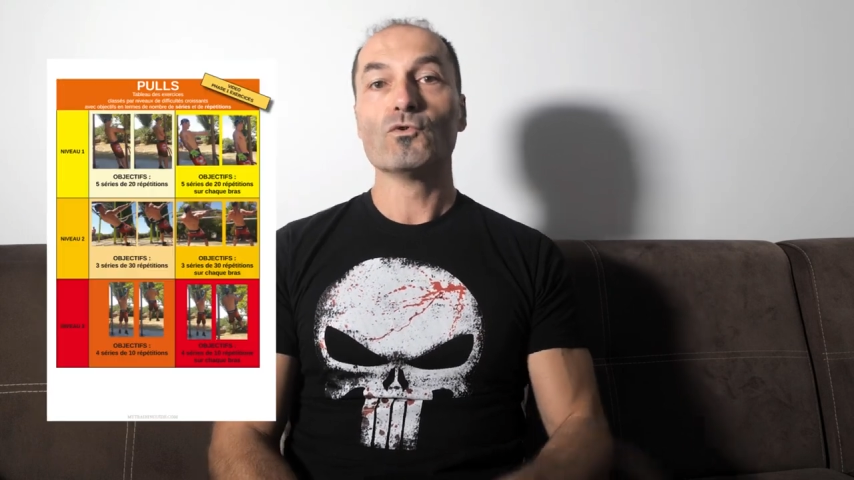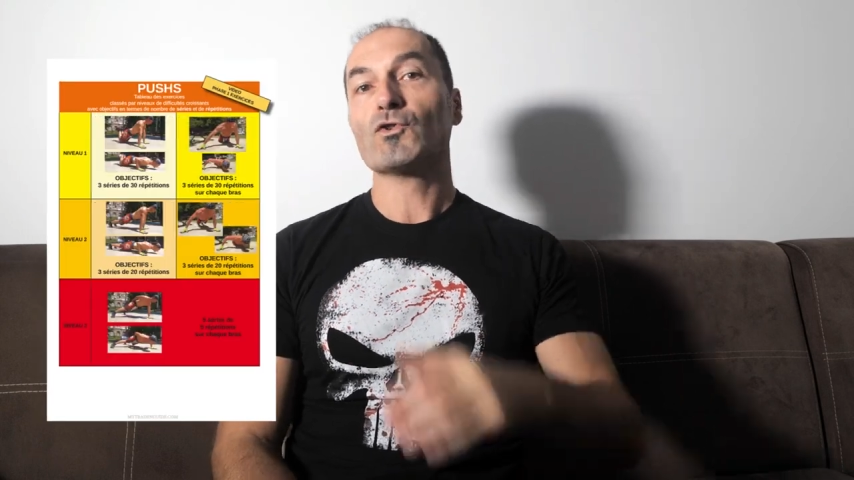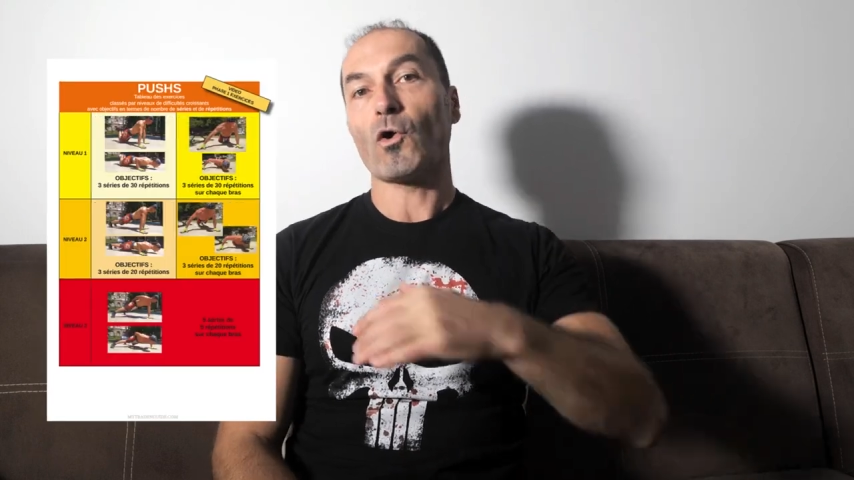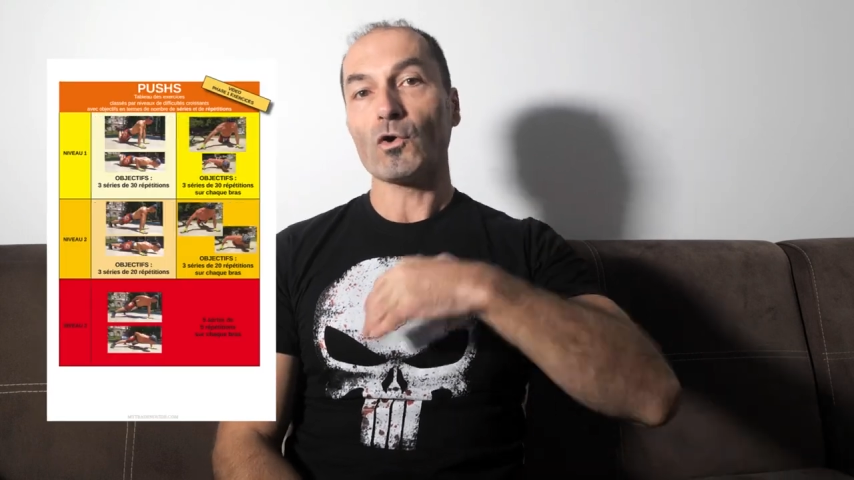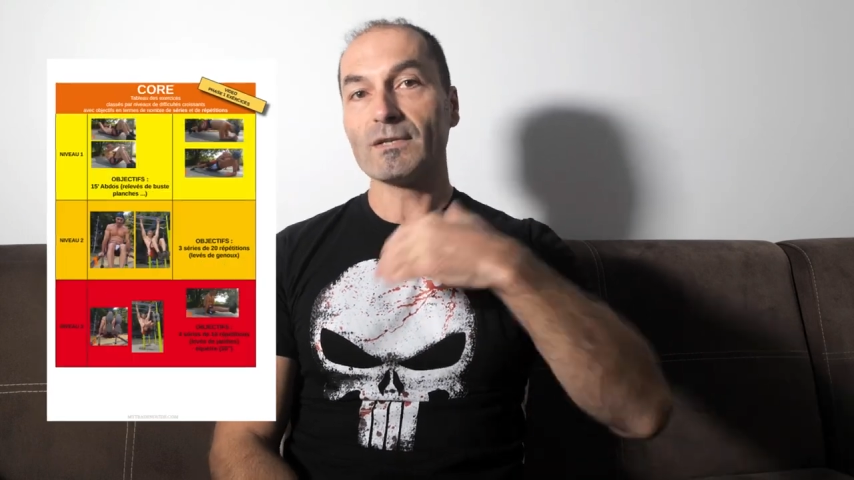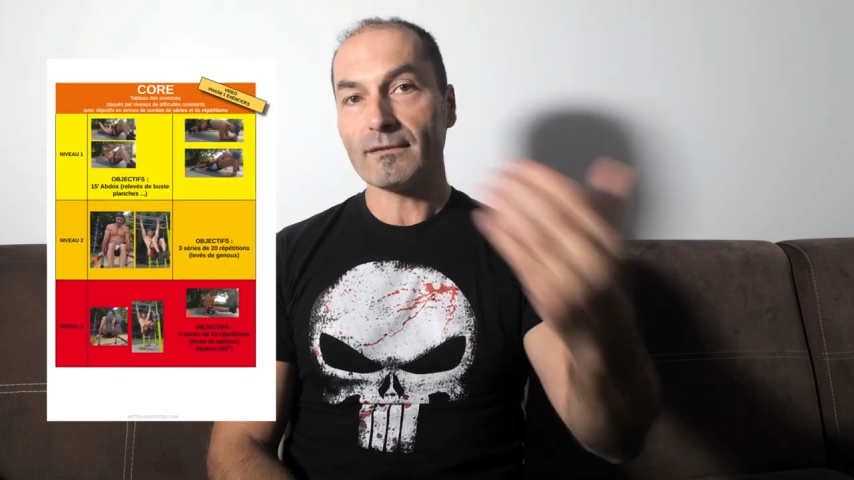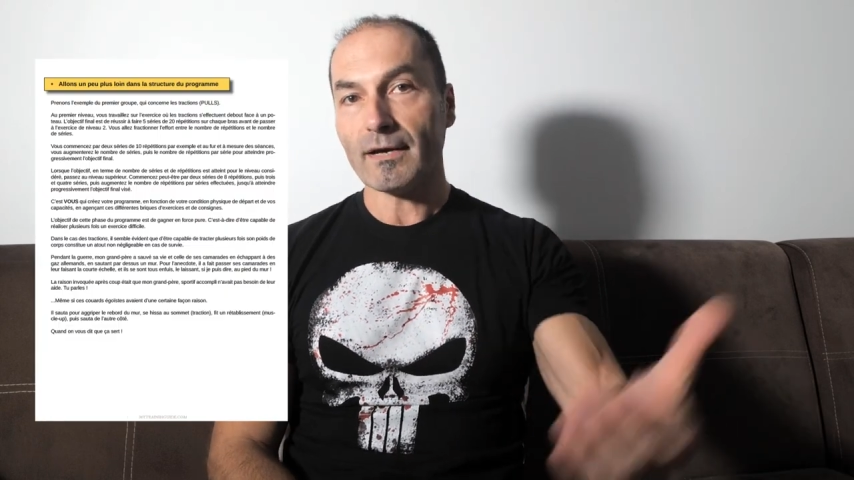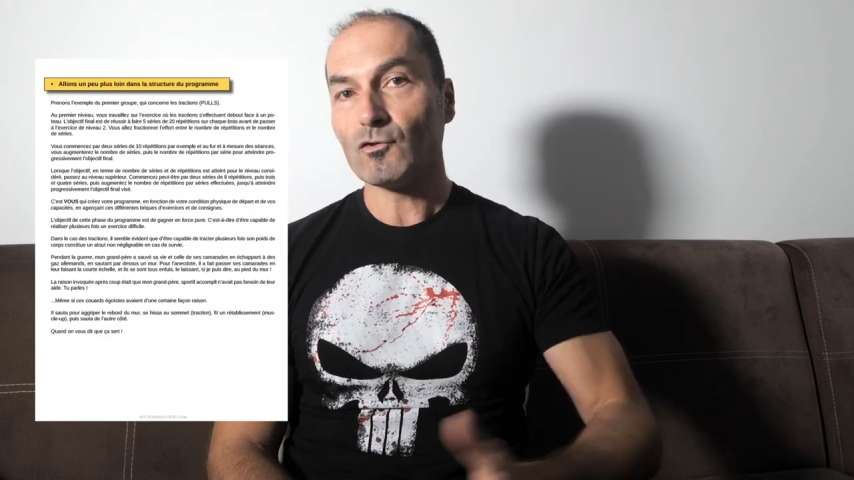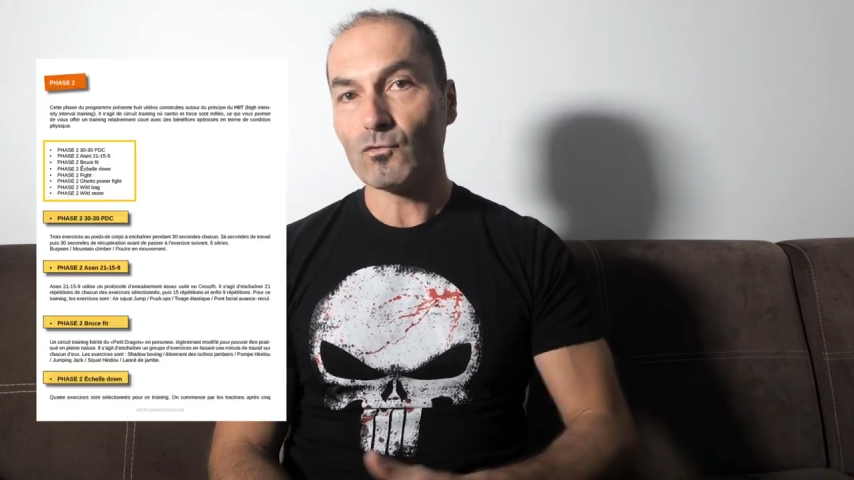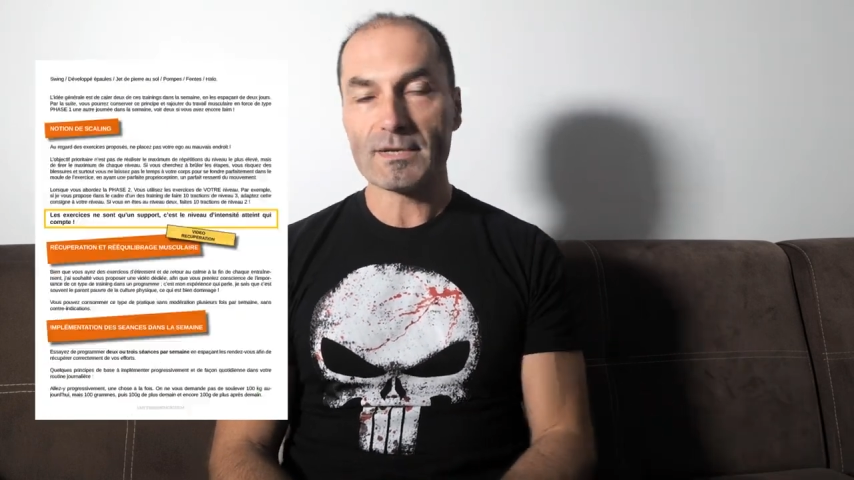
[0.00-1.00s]
où je
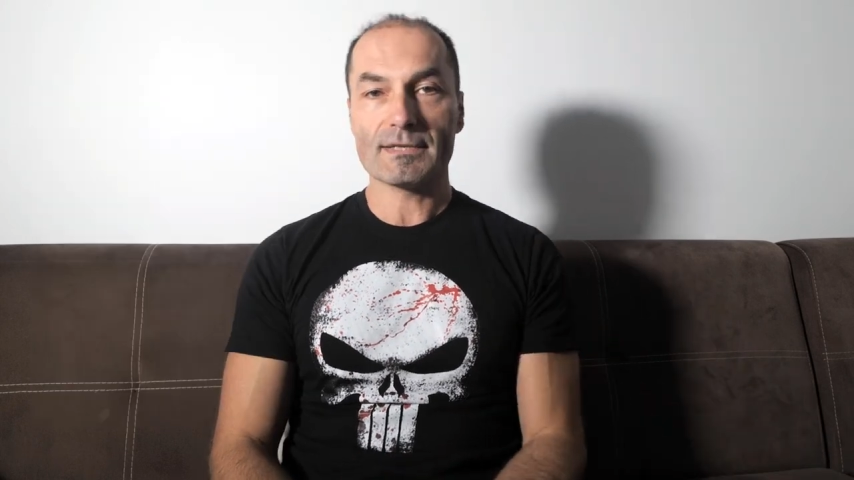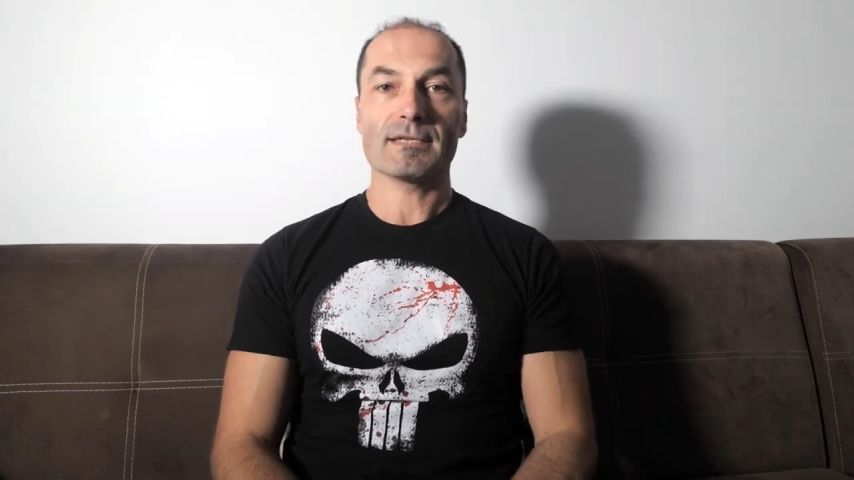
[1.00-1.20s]
redétaille tous les